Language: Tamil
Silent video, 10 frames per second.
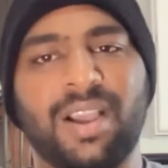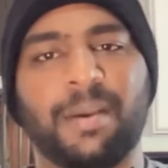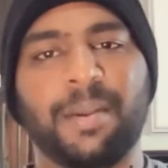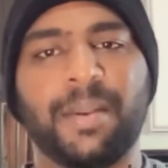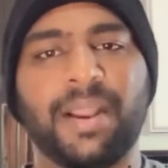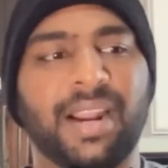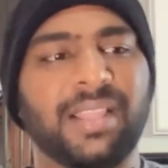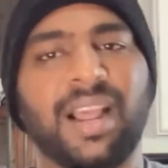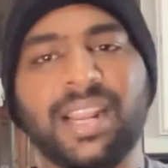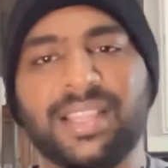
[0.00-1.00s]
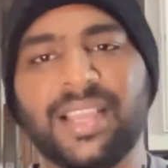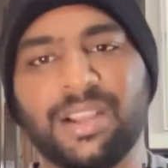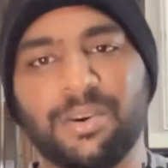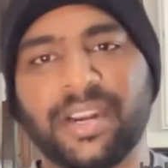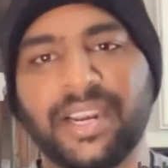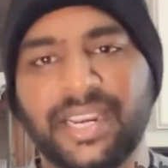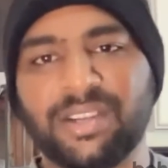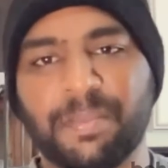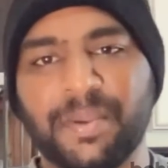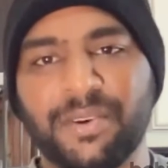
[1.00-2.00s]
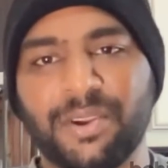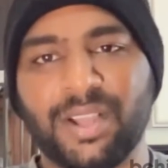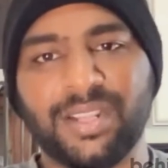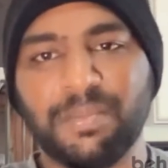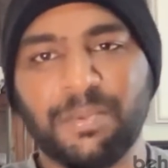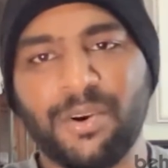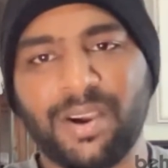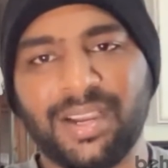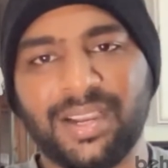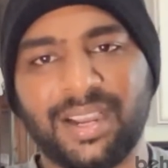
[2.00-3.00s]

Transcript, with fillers: அப்படி அப்படியே அடுத்து அடுத்து எதனா ஒரு ட்ரெண்டிங் டாபிக் வரும் அதுக்கு போவாங்க